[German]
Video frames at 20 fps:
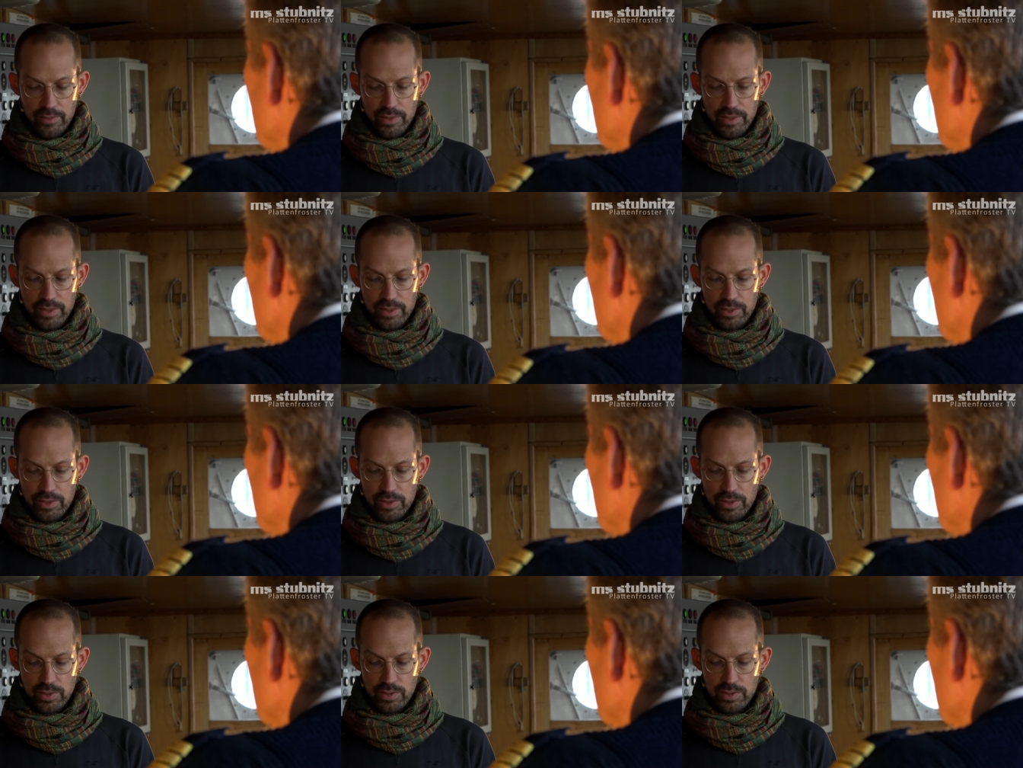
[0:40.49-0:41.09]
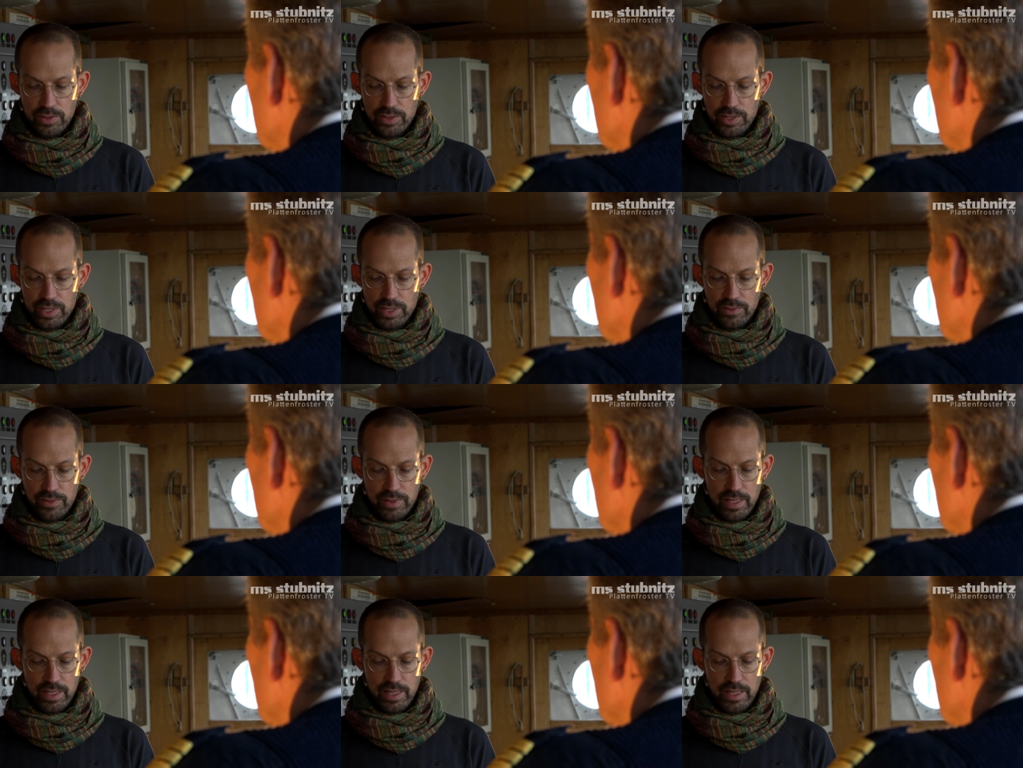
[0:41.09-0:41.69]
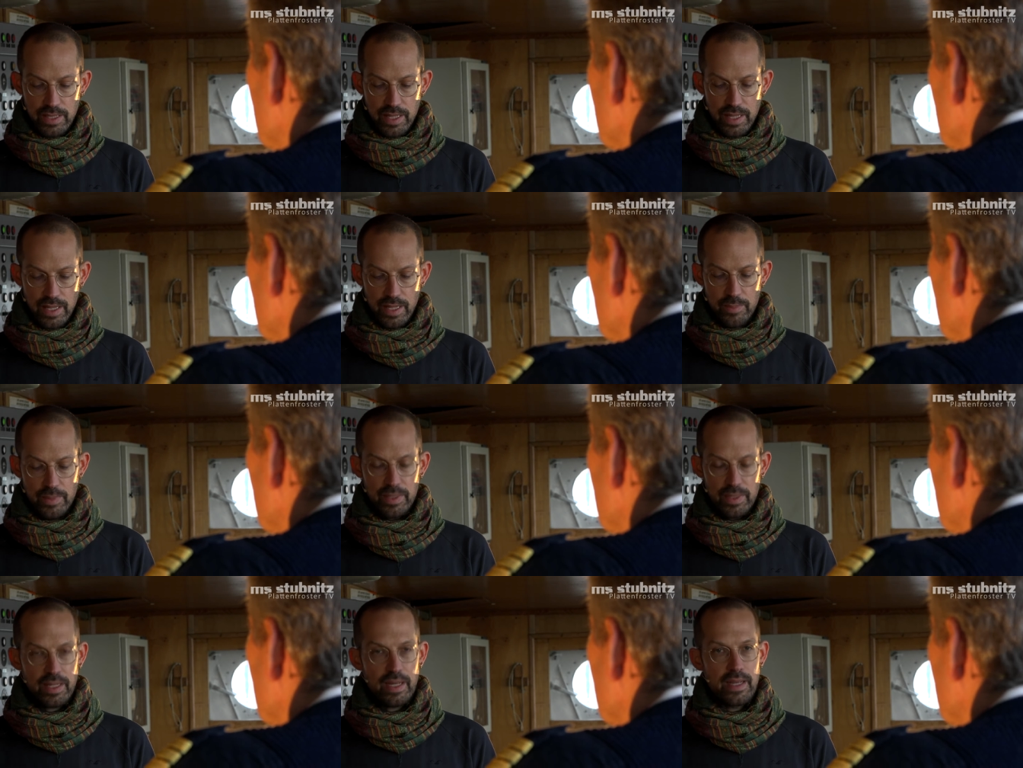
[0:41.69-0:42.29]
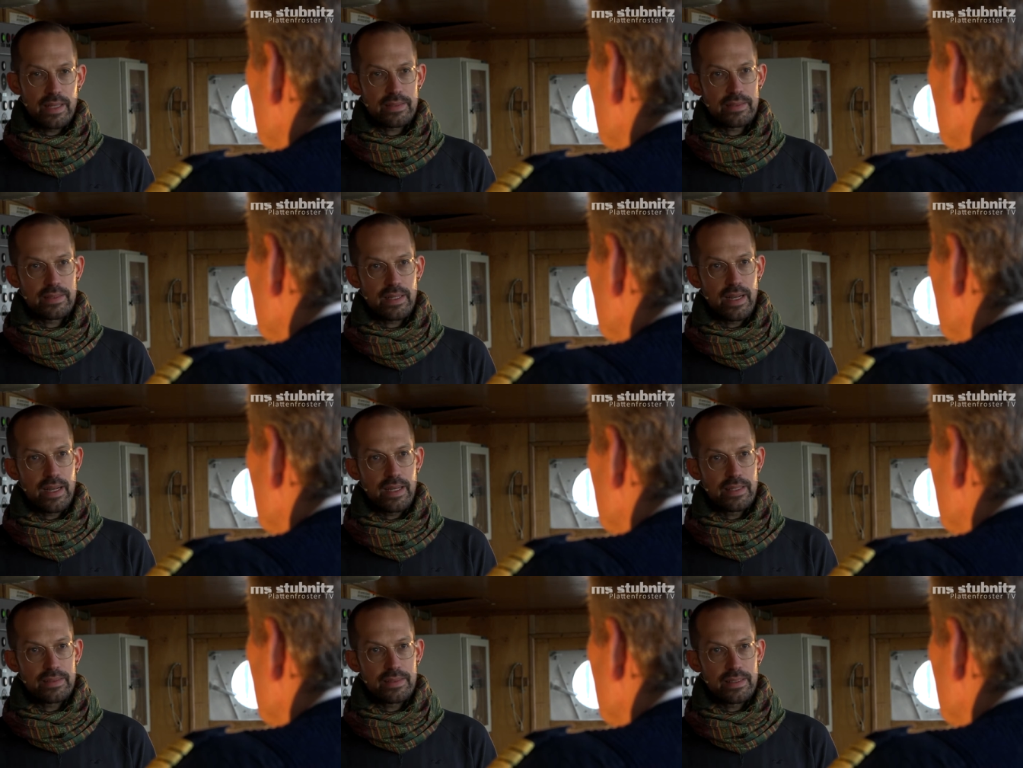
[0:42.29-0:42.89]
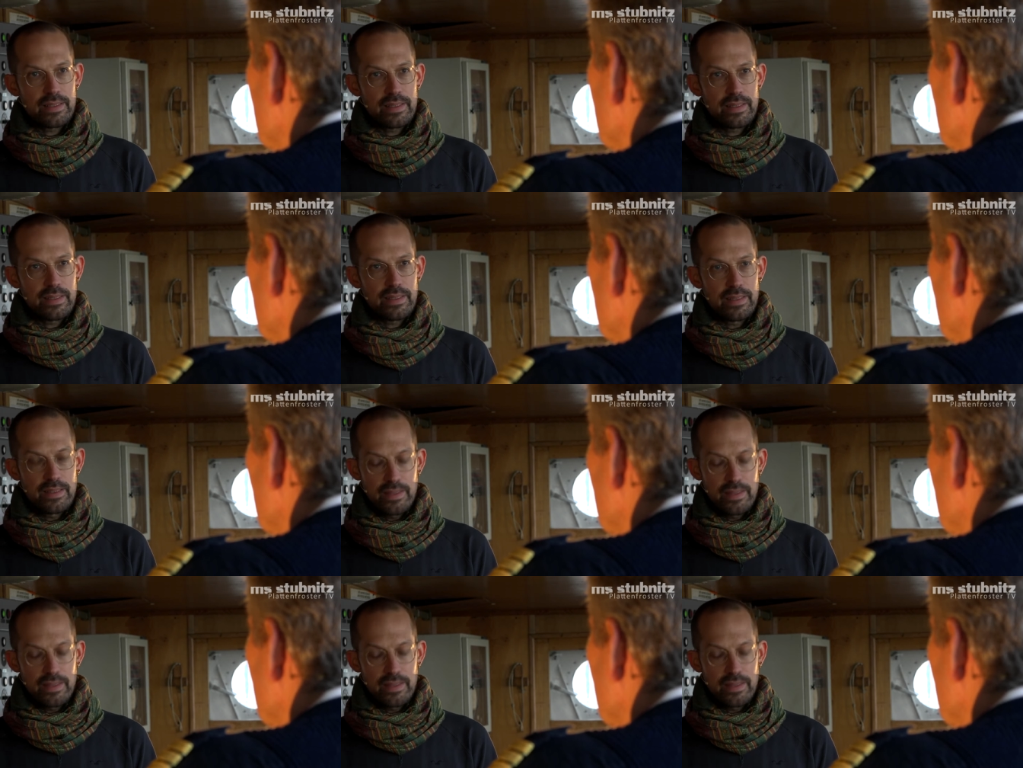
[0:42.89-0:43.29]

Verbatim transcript: von Stückgutschiffen der DDR mit Reisen nach Asien.